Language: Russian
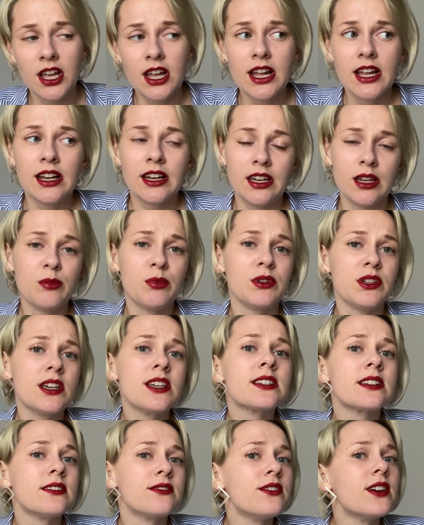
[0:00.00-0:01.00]
Либо
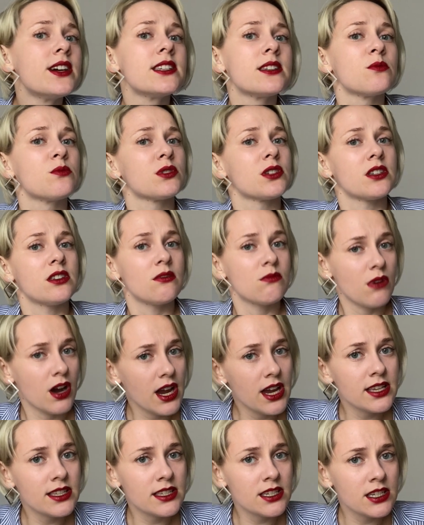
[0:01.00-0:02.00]
если вы этим
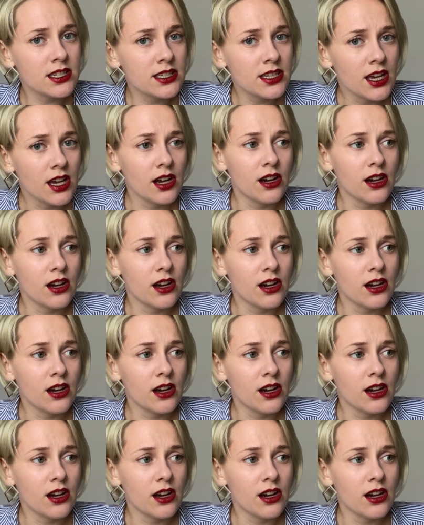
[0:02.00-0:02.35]
занимаетесь,